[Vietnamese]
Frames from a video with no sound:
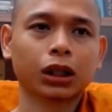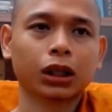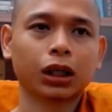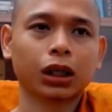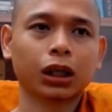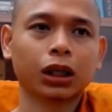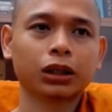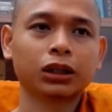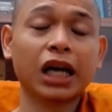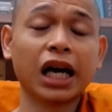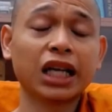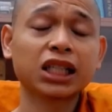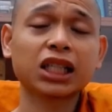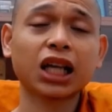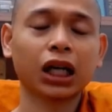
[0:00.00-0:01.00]
à,
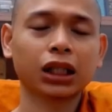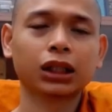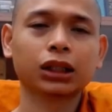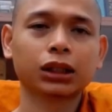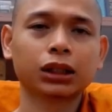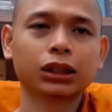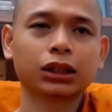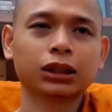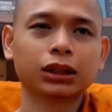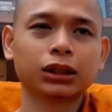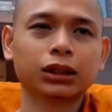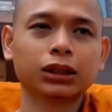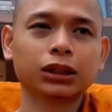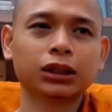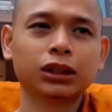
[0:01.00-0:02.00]
dễ sân
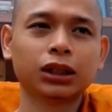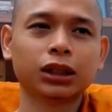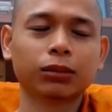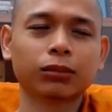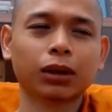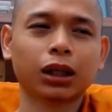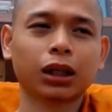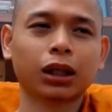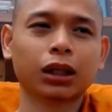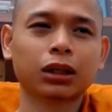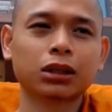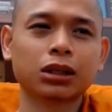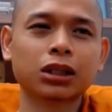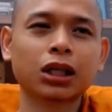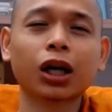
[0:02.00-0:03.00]
nhưng
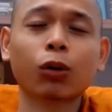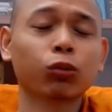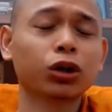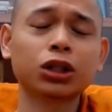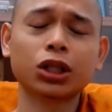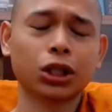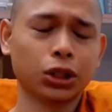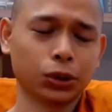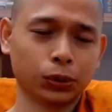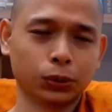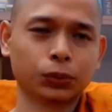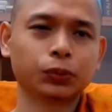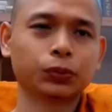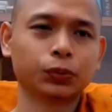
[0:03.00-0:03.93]
mà sân không có nhiều